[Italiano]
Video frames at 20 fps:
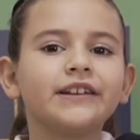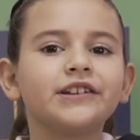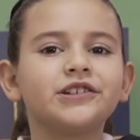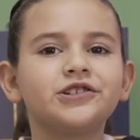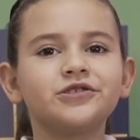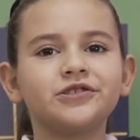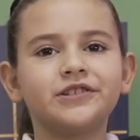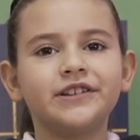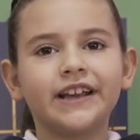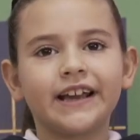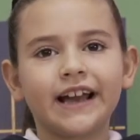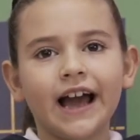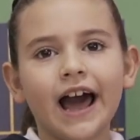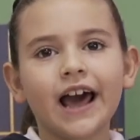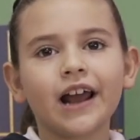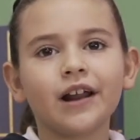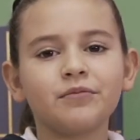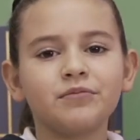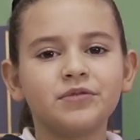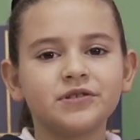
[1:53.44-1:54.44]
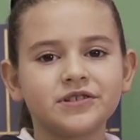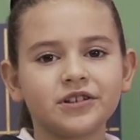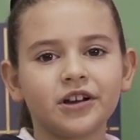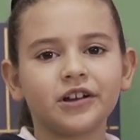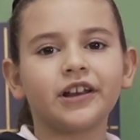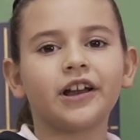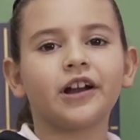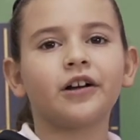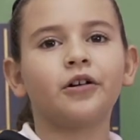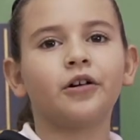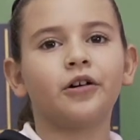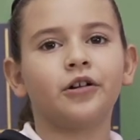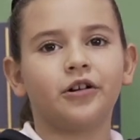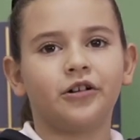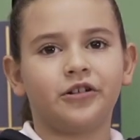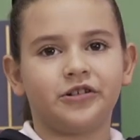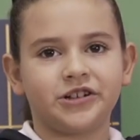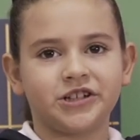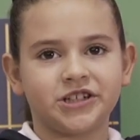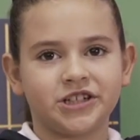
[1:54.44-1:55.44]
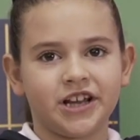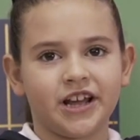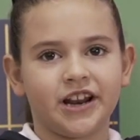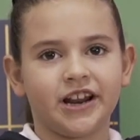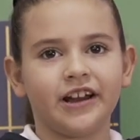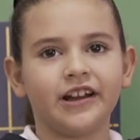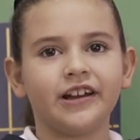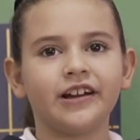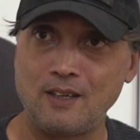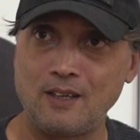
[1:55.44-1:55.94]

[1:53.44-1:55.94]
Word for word: di giudicare bisogna conoscere.